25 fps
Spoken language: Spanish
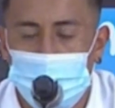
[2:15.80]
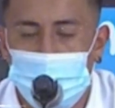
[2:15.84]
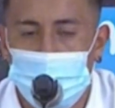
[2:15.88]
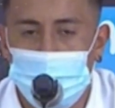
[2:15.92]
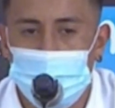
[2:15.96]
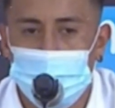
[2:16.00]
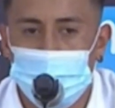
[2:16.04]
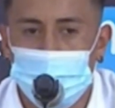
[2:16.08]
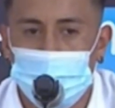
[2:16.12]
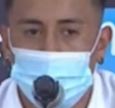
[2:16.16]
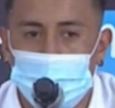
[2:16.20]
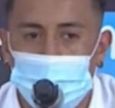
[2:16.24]

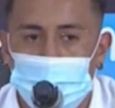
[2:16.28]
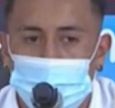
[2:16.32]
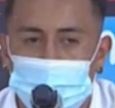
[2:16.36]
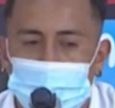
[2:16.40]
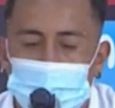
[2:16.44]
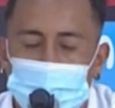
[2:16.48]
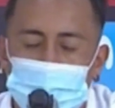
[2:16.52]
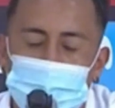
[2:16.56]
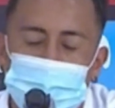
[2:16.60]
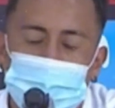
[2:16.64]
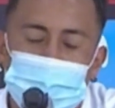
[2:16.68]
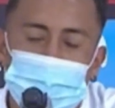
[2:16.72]
Pero
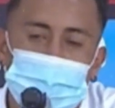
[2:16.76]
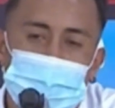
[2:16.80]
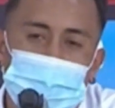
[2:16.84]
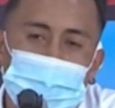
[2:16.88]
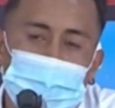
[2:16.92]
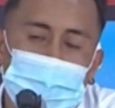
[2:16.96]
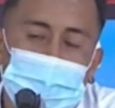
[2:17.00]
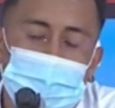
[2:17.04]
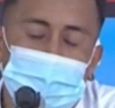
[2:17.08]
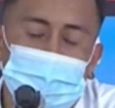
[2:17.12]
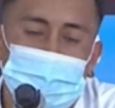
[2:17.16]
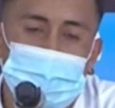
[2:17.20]
siempre me
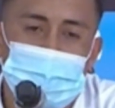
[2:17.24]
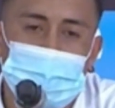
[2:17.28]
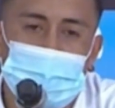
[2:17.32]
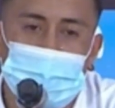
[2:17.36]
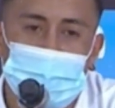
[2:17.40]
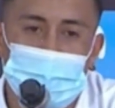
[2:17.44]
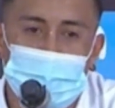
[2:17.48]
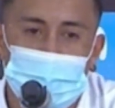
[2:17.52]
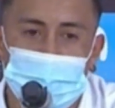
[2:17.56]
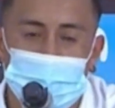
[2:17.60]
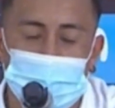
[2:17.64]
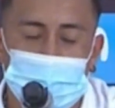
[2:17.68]
voy a
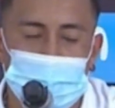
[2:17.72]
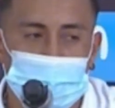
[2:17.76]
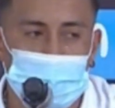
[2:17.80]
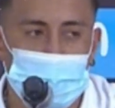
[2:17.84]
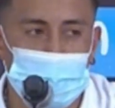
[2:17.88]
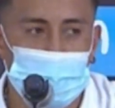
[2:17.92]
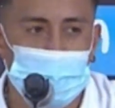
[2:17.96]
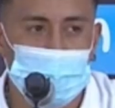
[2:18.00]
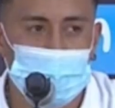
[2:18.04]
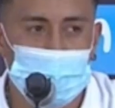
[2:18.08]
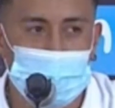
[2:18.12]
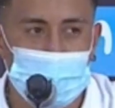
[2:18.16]
fijar
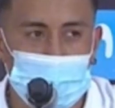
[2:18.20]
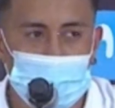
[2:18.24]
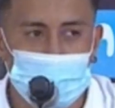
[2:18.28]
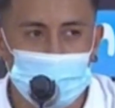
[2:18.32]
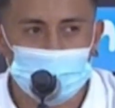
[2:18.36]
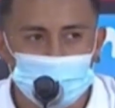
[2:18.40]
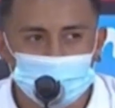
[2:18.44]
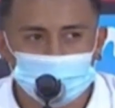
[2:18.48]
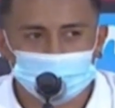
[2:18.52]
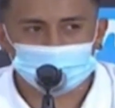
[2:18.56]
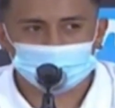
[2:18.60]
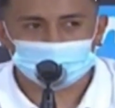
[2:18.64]
en, lo que
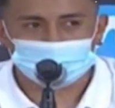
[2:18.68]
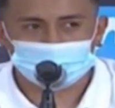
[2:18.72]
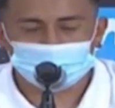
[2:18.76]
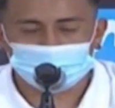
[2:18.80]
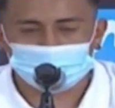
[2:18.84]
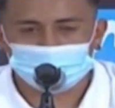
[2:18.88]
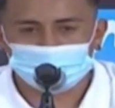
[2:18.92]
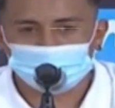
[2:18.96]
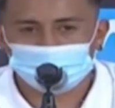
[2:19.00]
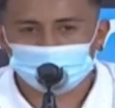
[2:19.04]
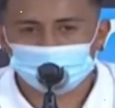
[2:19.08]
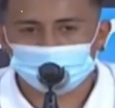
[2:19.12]
hagamos
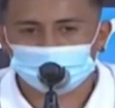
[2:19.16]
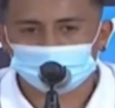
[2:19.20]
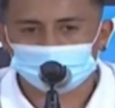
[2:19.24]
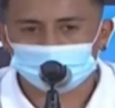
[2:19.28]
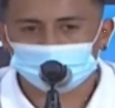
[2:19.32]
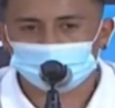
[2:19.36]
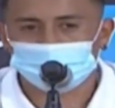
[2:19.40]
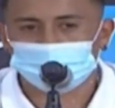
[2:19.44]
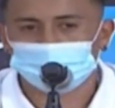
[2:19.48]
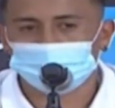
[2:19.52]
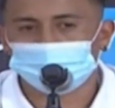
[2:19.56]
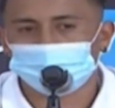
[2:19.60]
nosotros, ¿no?
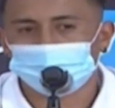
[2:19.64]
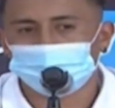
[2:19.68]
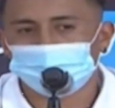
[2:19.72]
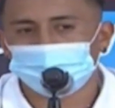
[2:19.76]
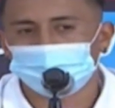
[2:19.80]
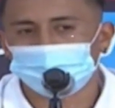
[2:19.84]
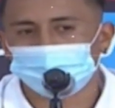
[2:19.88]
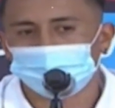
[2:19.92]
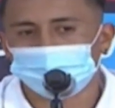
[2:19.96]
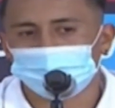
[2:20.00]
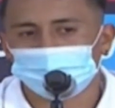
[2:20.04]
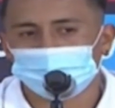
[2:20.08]
Nosotros
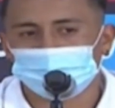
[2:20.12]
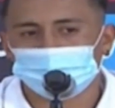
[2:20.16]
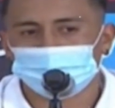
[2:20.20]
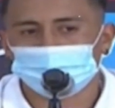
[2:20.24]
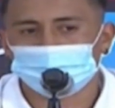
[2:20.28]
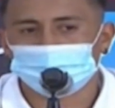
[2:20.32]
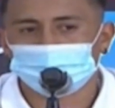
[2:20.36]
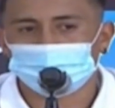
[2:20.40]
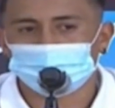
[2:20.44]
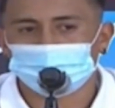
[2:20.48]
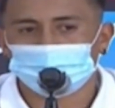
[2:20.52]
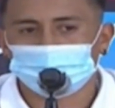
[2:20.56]
tenemos
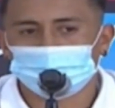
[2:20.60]
que,